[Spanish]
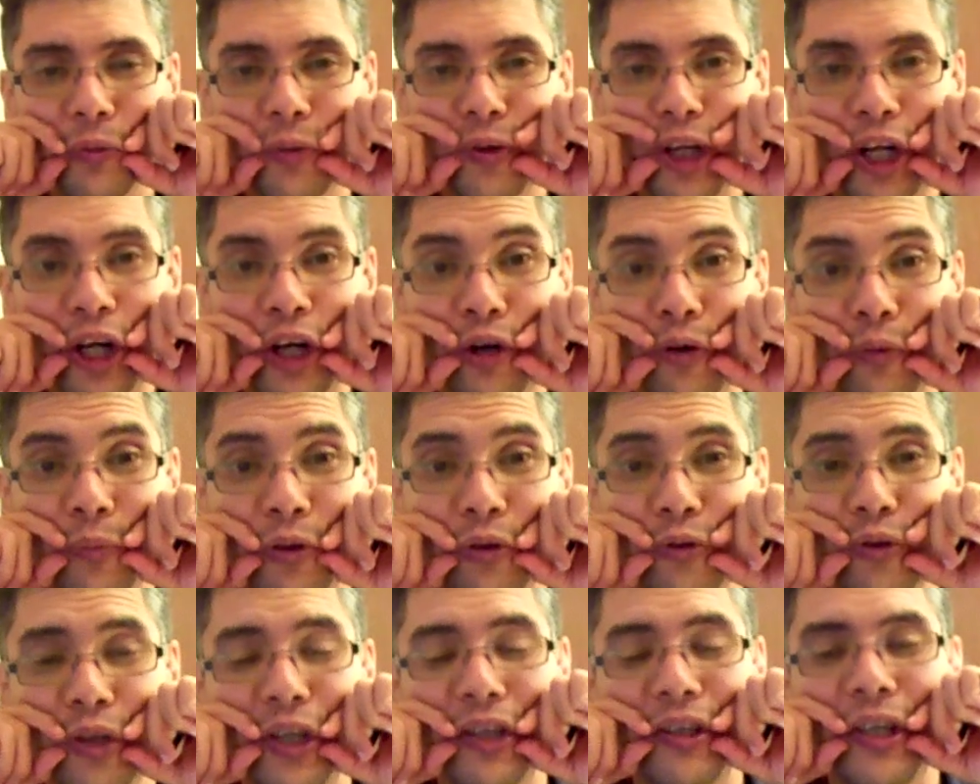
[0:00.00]
las
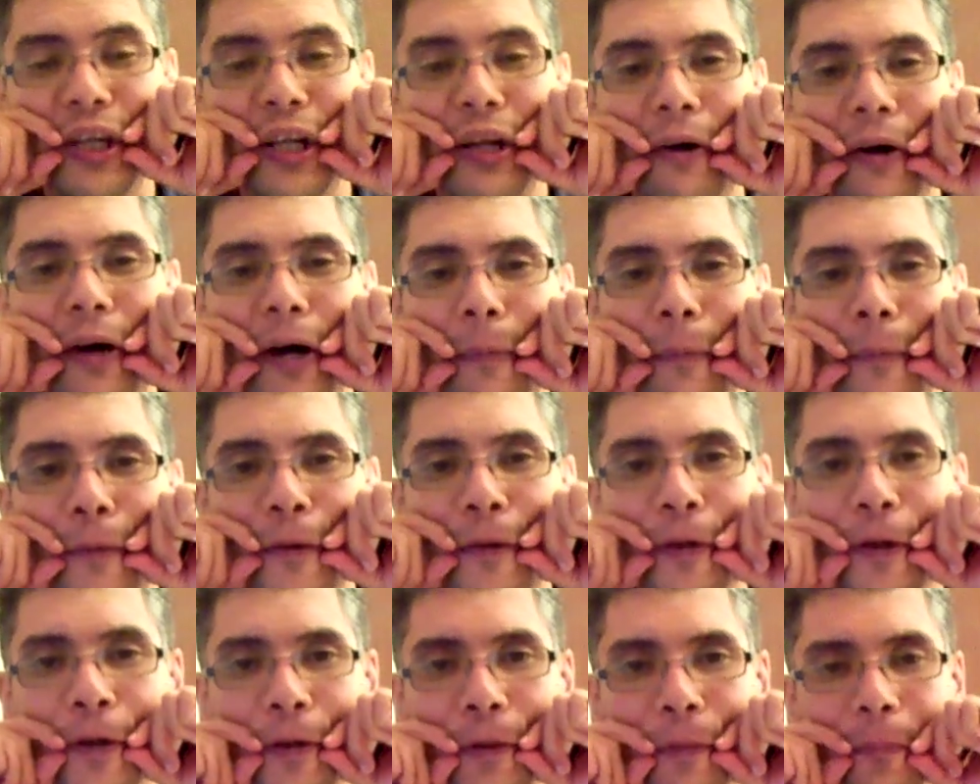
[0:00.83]
comisuras sí las vas a
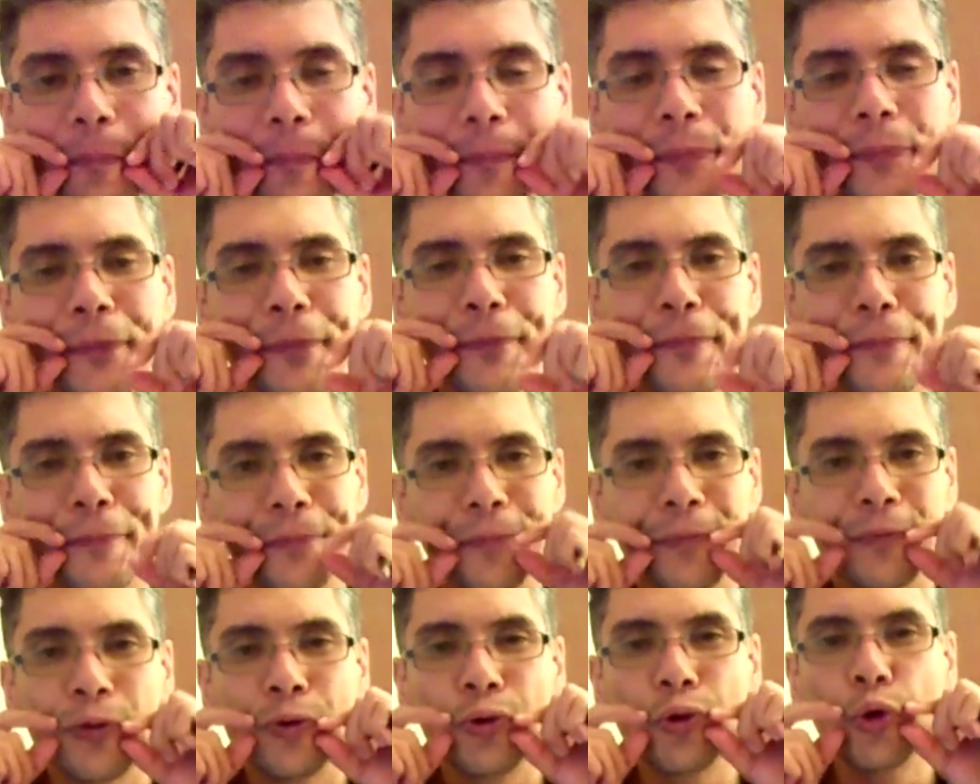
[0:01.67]
morder,
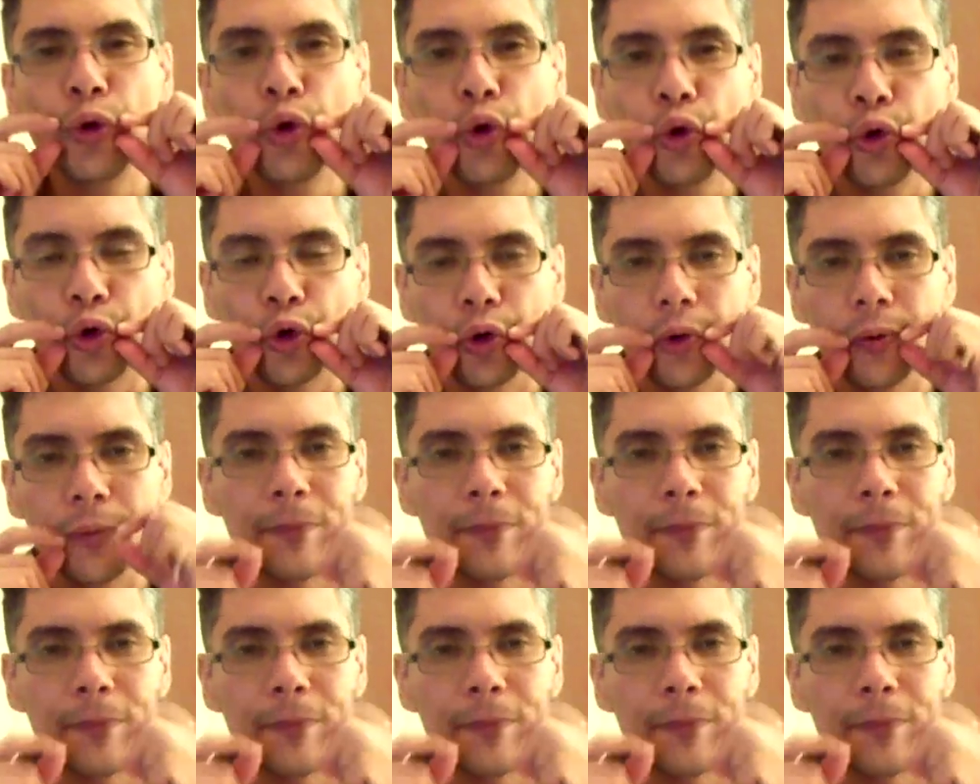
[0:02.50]
duro,